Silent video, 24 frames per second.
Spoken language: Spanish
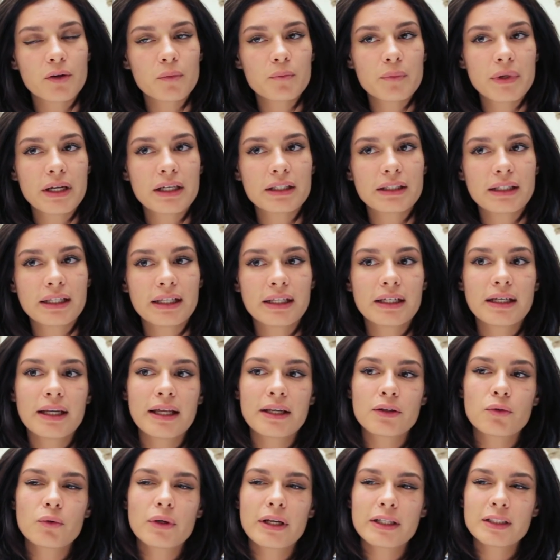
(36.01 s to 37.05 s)
convierten
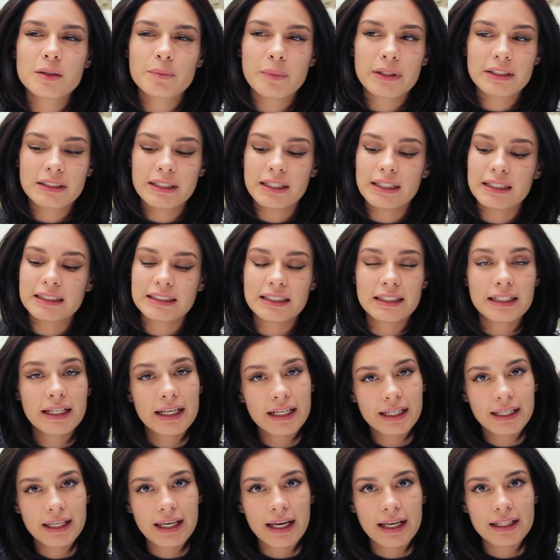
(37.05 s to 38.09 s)
en una especie de
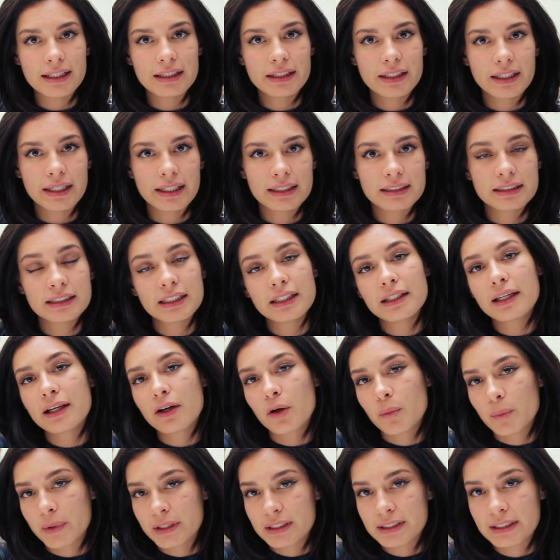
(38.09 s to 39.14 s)
sinergia entre cine
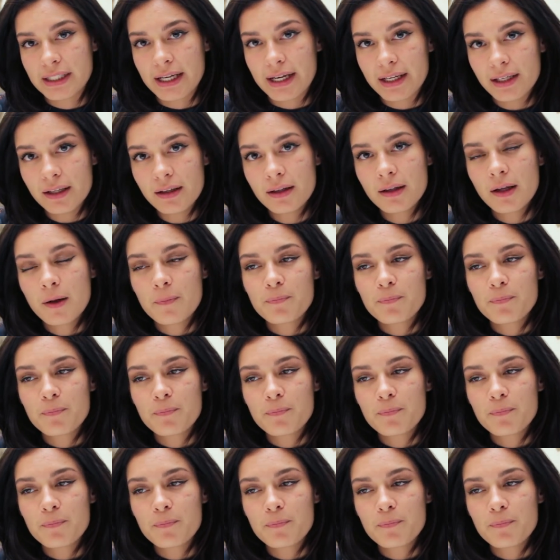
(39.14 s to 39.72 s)
comercial